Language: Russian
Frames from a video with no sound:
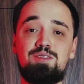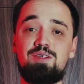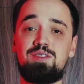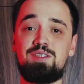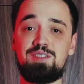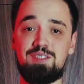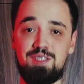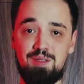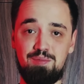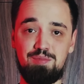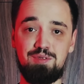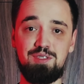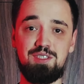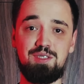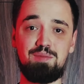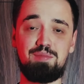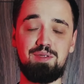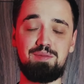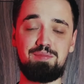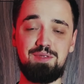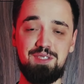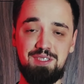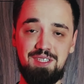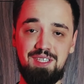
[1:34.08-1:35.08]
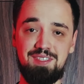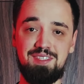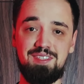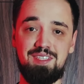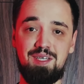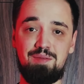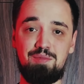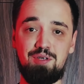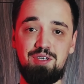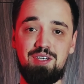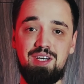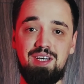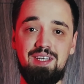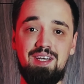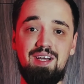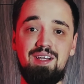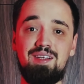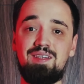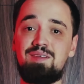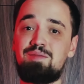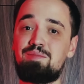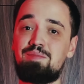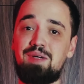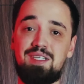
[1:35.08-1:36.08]
то не забудьте подписаться на мой
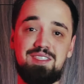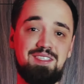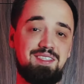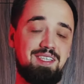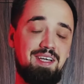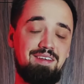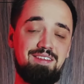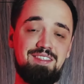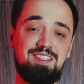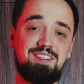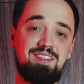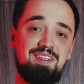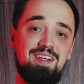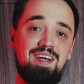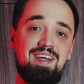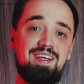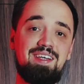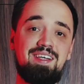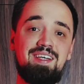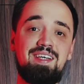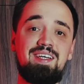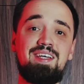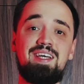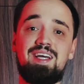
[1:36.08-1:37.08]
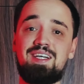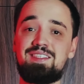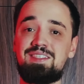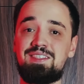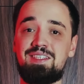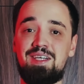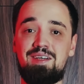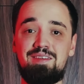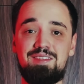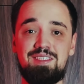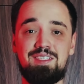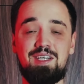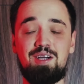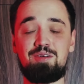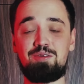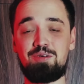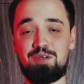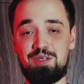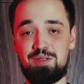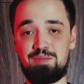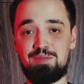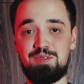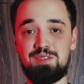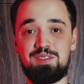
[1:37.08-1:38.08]
канал, поставить лайк и оставить
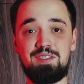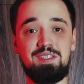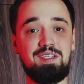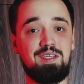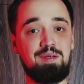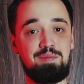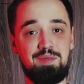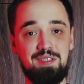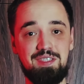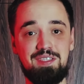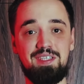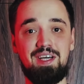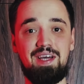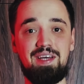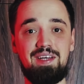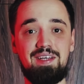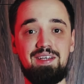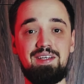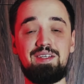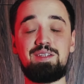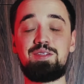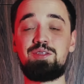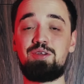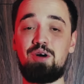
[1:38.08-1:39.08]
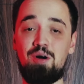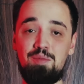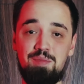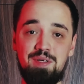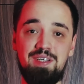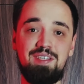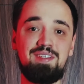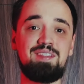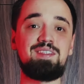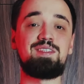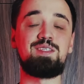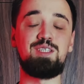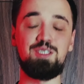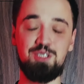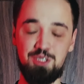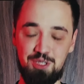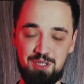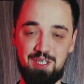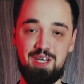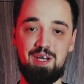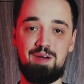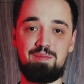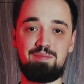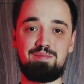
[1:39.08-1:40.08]
какой-нибудь комментарий. Ну а мы
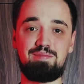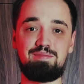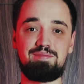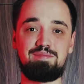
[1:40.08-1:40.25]
начинаем.